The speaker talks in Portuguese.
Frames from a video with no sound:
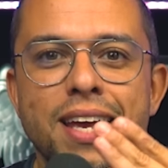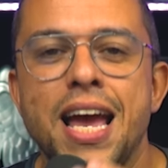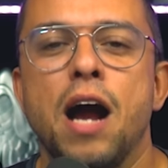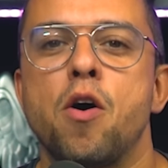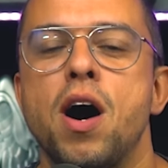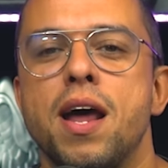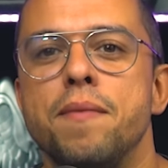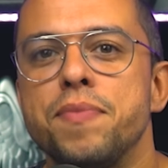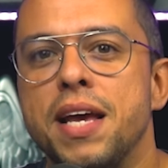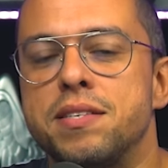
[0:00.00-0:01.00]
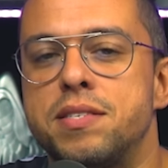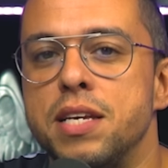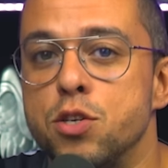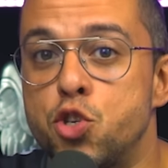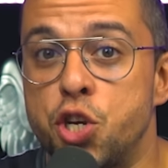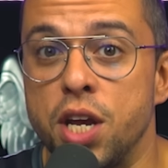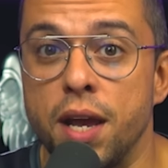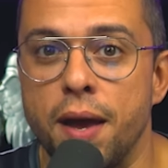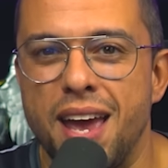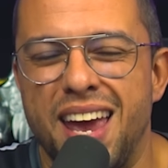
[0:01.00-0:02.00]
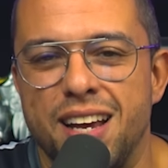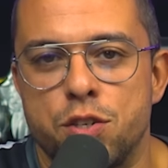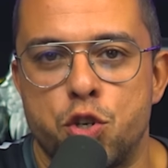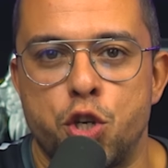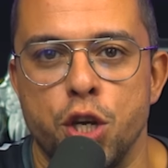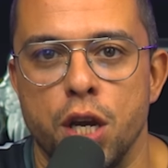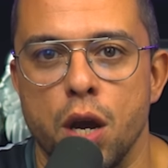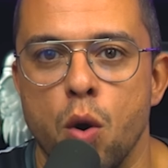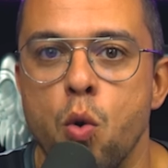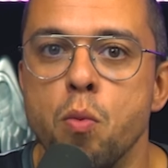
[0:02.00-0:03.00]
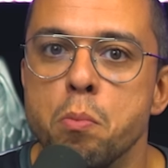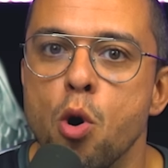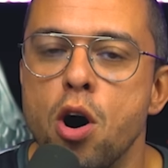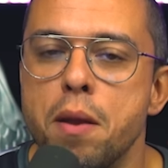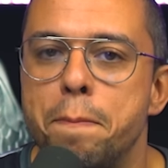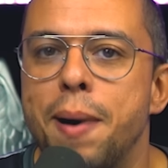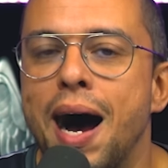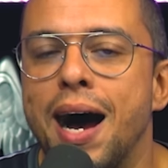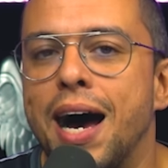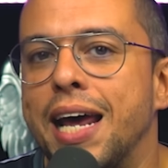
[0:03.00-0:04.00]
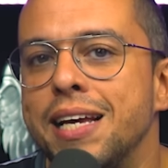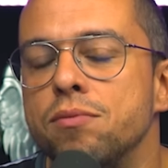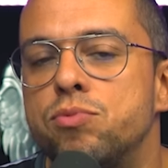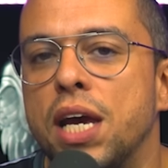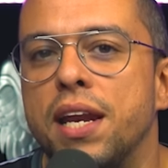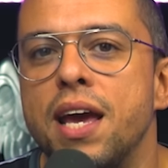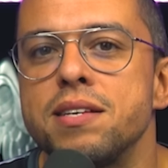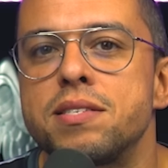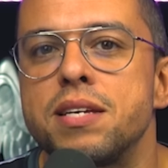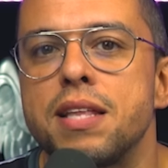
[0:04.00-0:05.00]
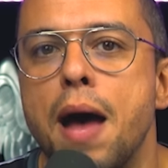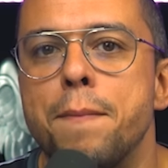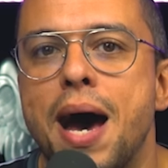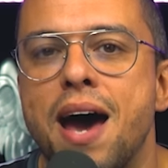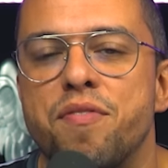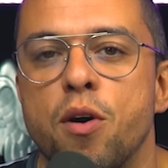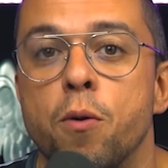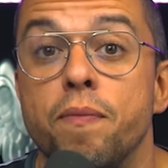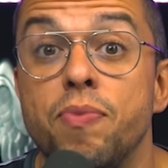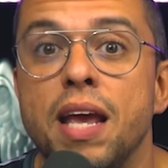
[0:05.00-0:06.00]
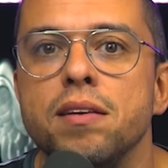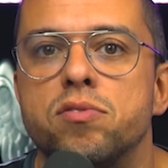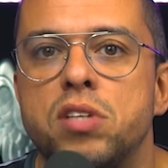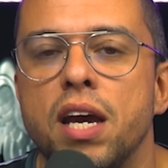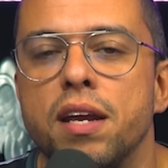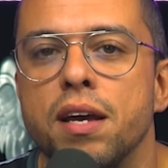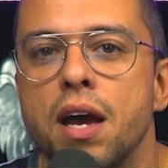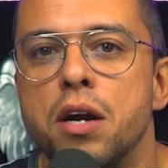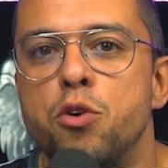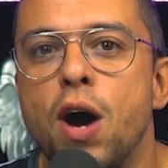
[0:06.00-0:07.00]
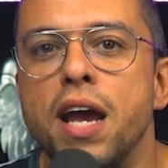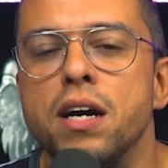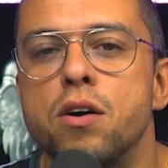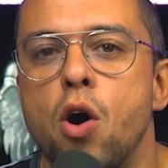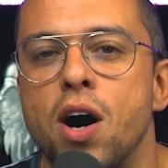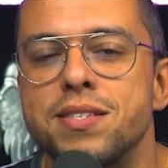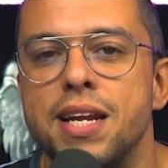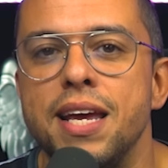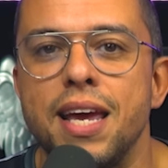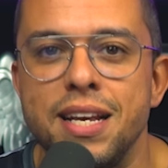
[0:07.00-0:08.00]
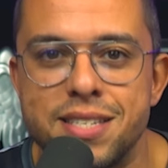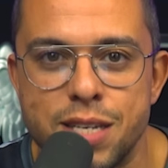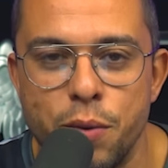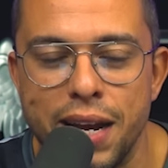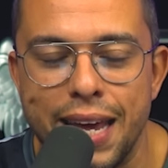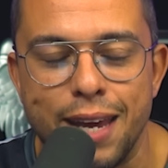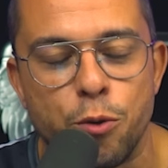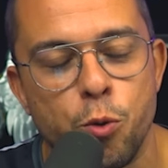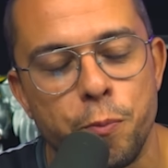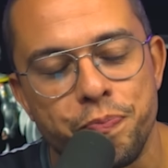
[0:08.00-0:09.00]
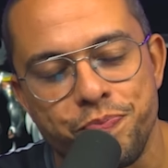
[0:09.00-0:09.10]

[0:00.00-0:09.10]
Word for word: E agora existe este rumor barra interesse da Marvel em ter Ryan Gosling e seu elenco.